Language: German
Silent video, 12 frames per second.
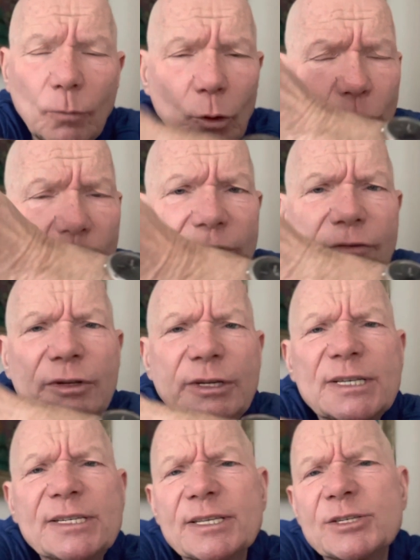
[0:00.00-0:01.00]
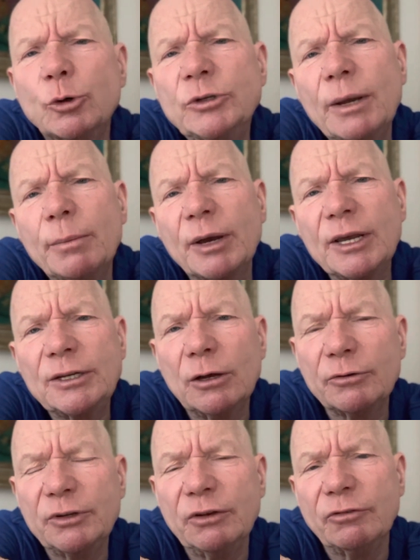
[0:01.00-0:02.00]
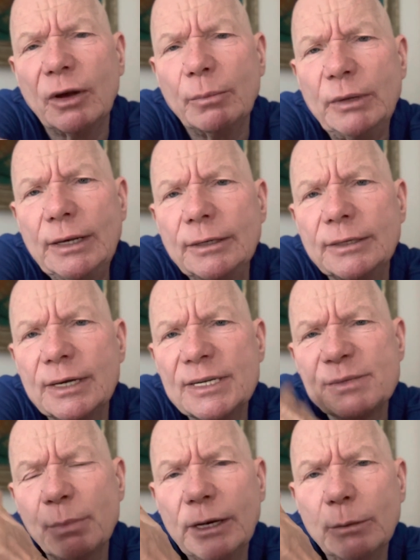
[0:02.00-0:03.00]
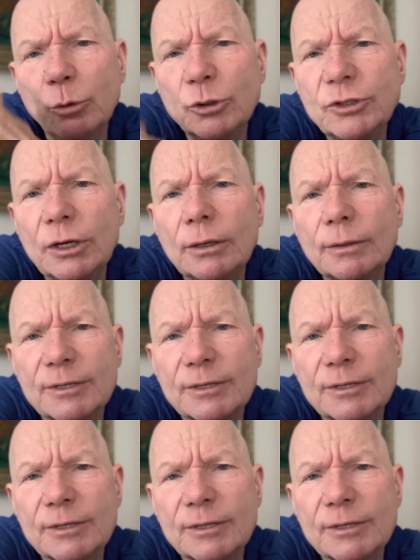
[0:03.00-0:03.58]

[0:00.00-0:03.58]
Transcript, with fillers: Oder wenn wir das jetzt runterbrechen auf die Familie, da ist meine Mutter,